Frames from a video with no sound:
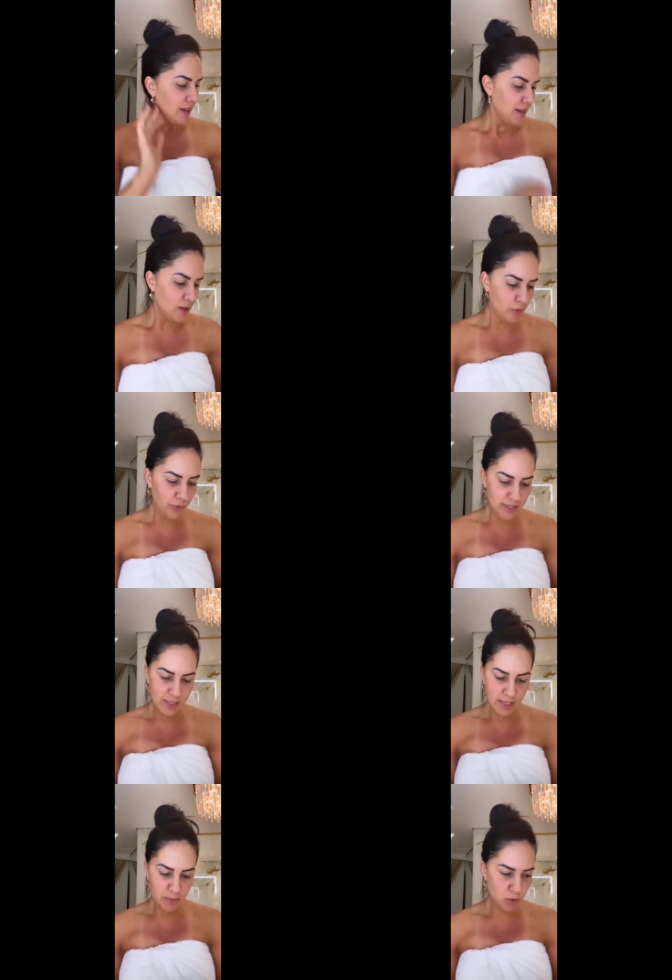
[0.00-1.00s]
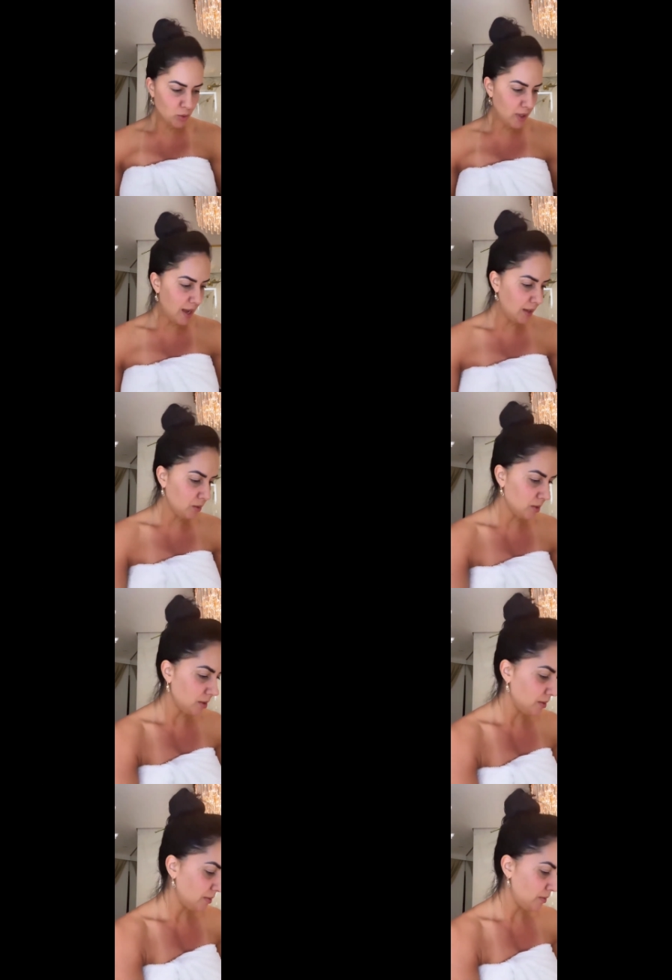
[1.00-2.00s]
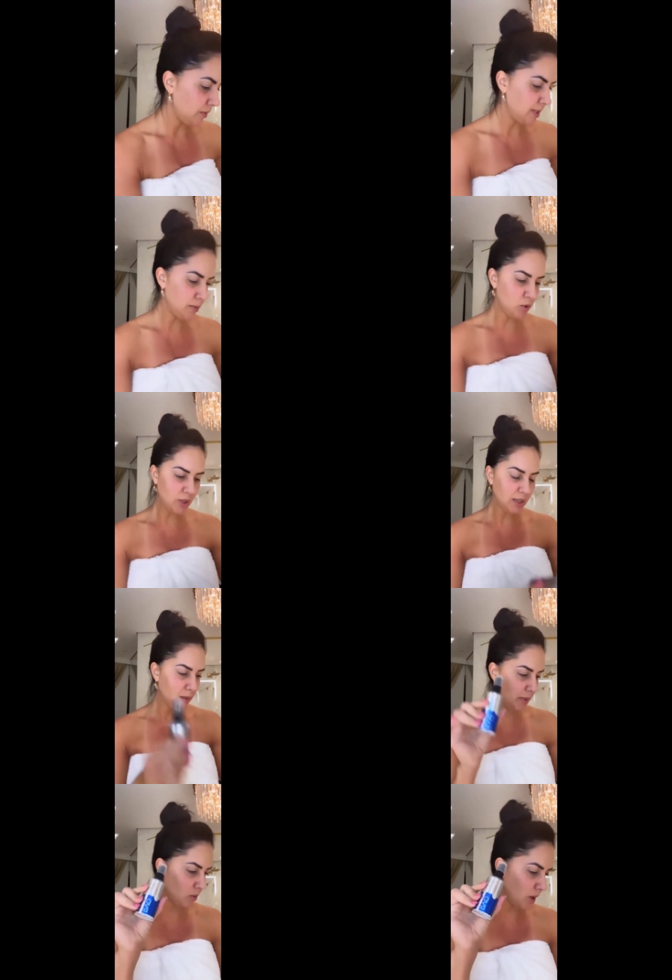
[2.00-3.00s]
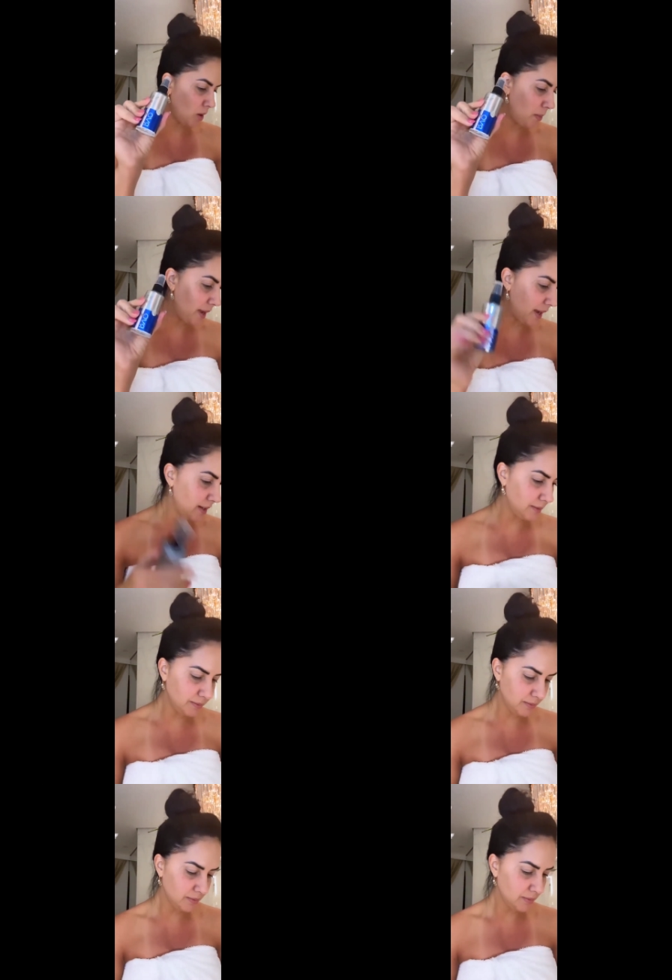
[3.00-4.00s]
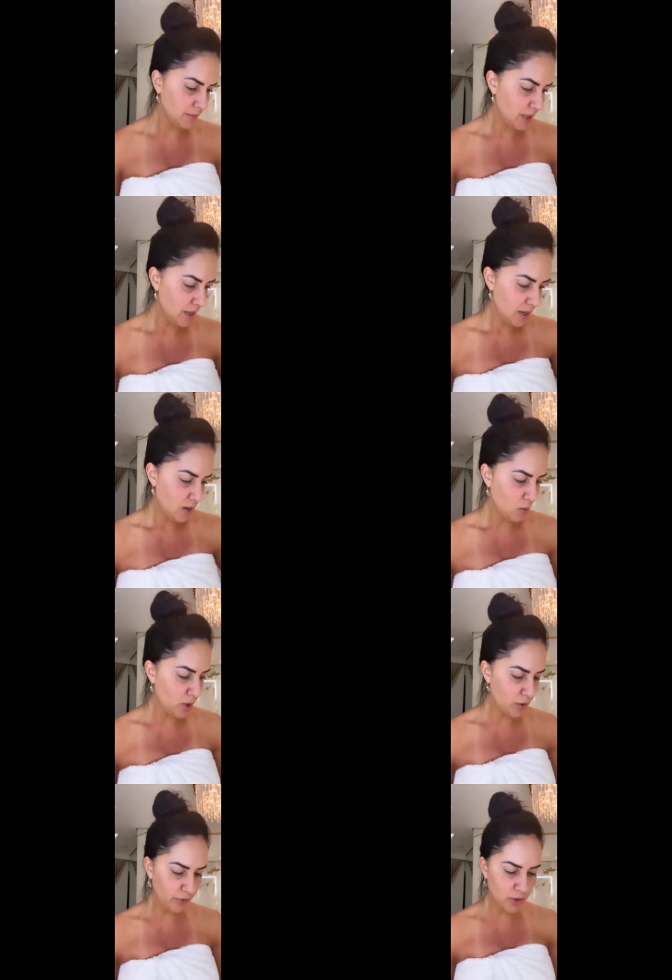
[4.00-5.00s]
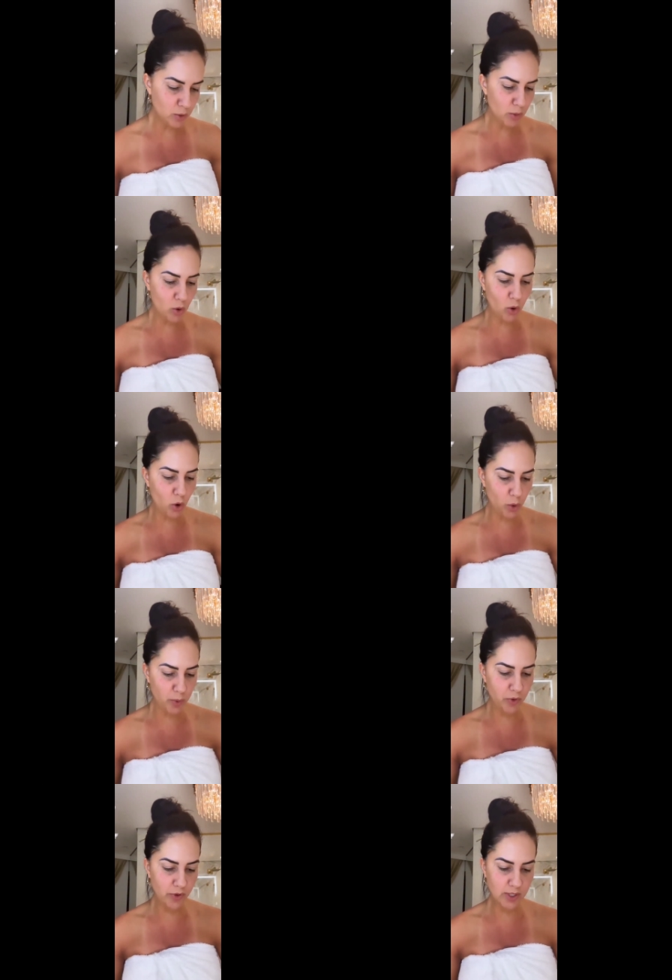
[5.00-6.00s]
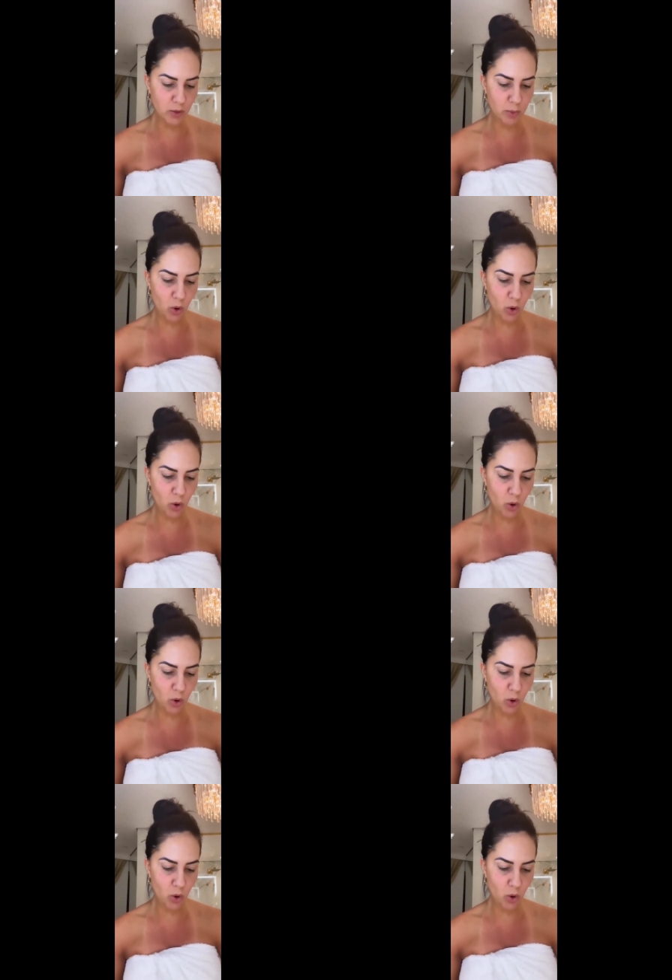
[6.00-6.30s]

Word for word: E eu vou fazer aqui meus cuidados. Vou fazer meu tratamento com a alobela. O que eu fiz no meu corpo, eu vou fazer no meu